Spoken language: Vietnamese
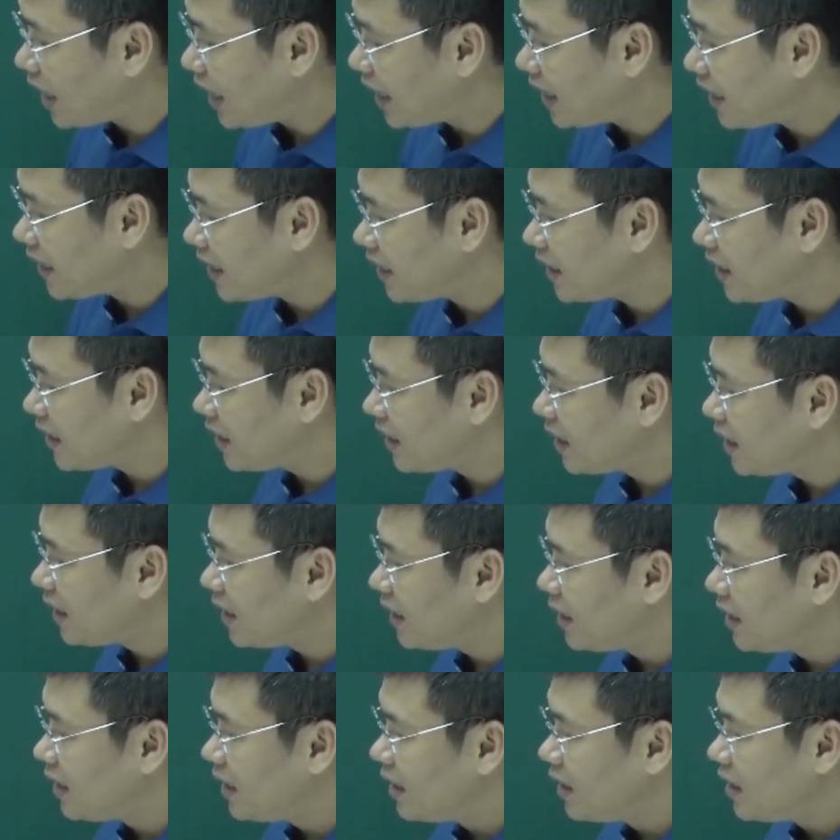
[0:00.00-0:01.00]
ở đây
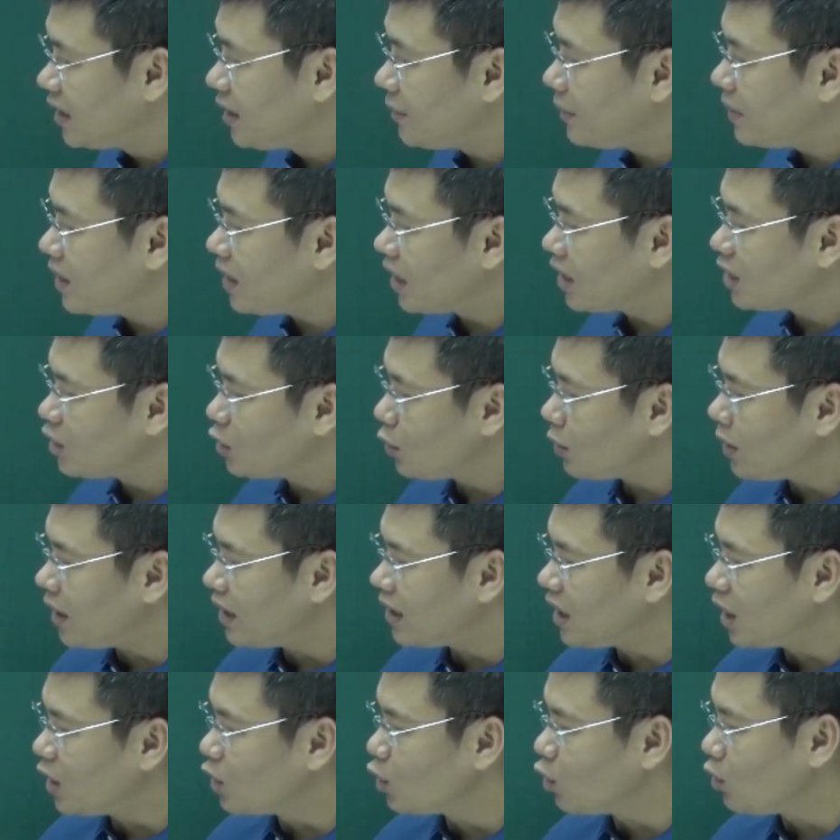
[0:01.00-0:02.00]
thì bây giờ cái chỗ
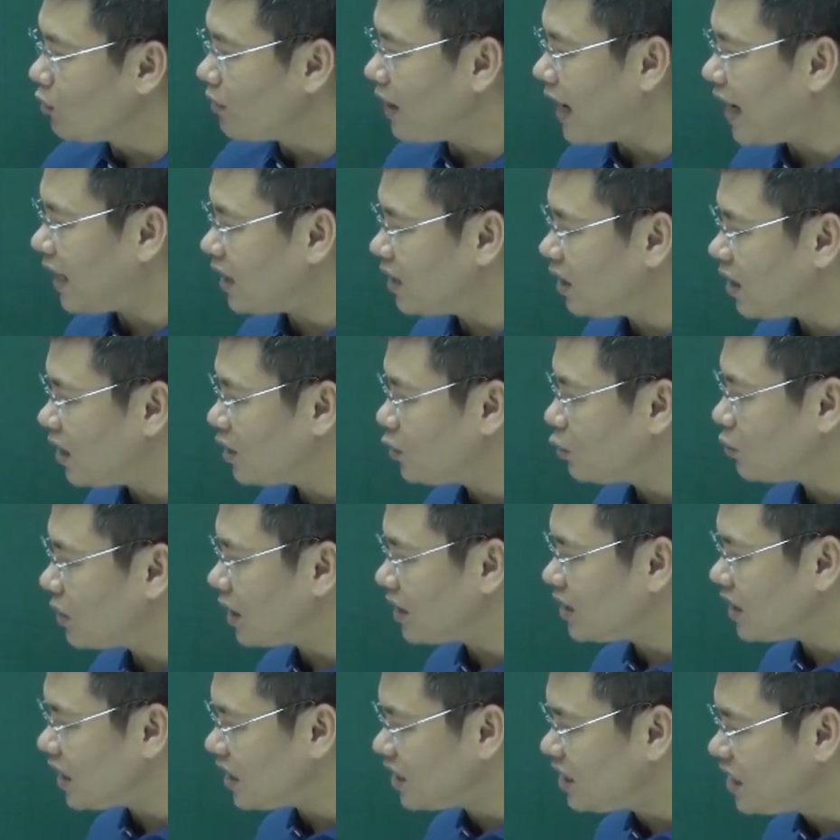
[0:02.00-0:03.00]
này thầy tô vàng tức là chúng
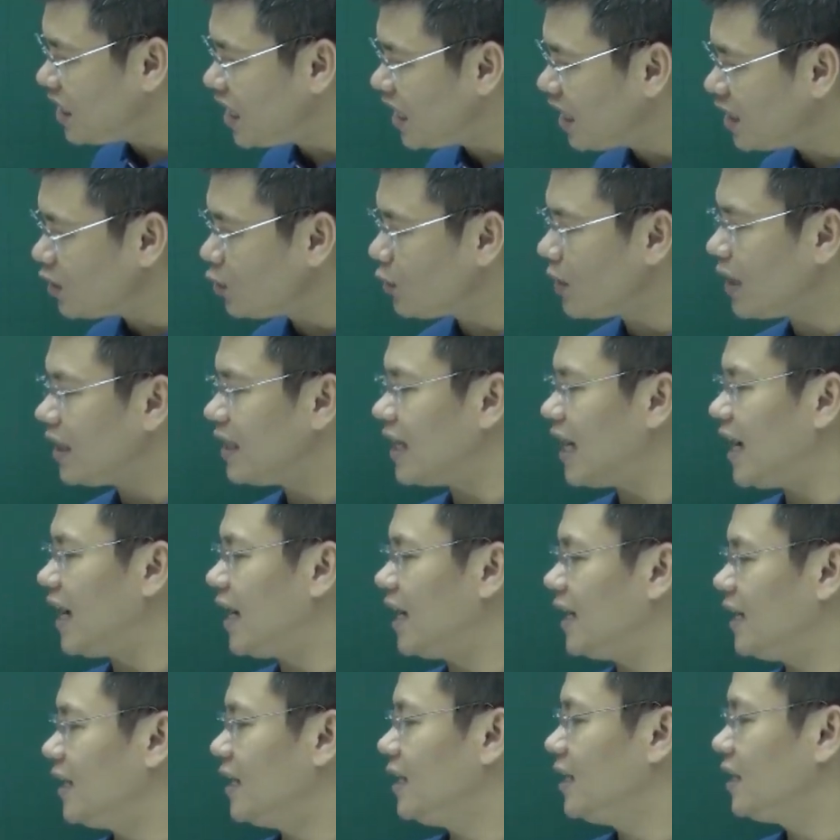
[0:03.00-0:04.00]
ta xét riêng cái chỗ này
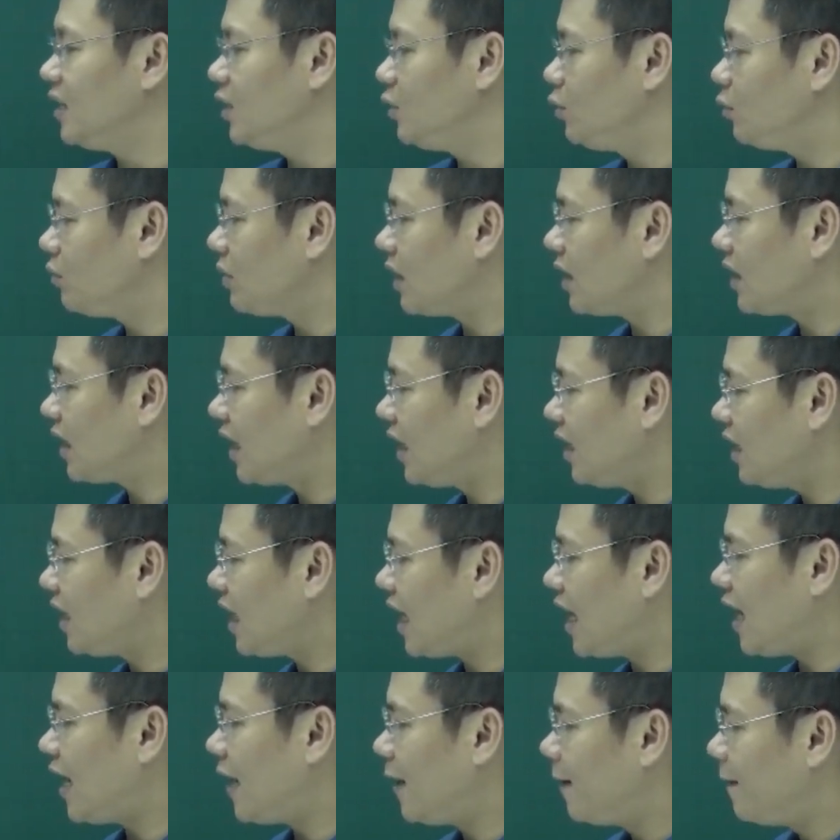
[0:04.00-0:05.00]
ra thì chúng ta thấy
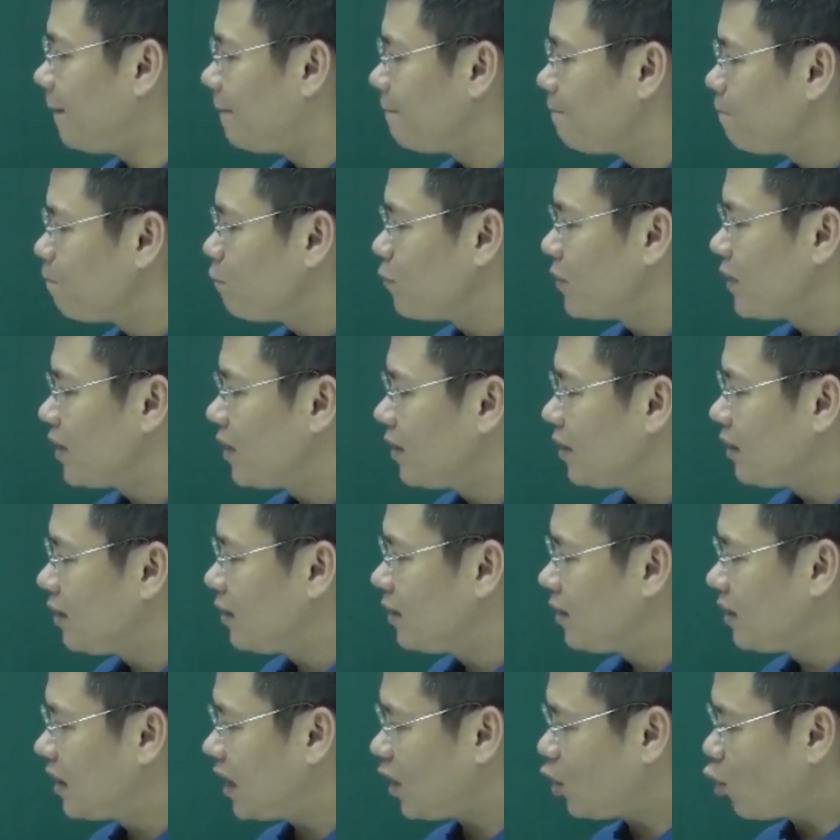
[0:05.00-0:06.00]
là
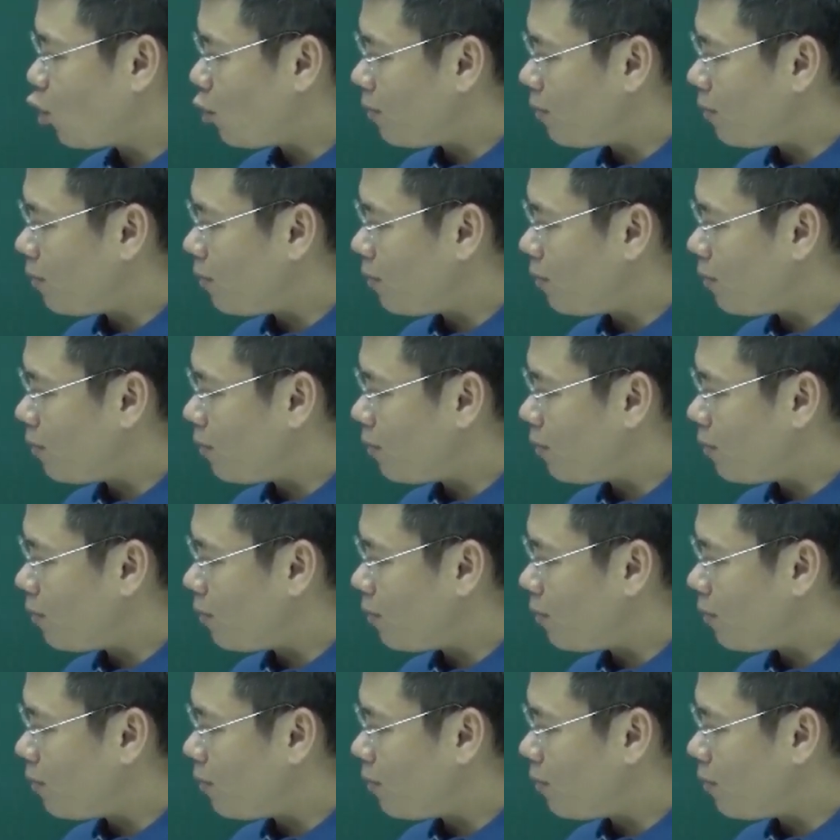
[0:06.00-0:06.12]
cái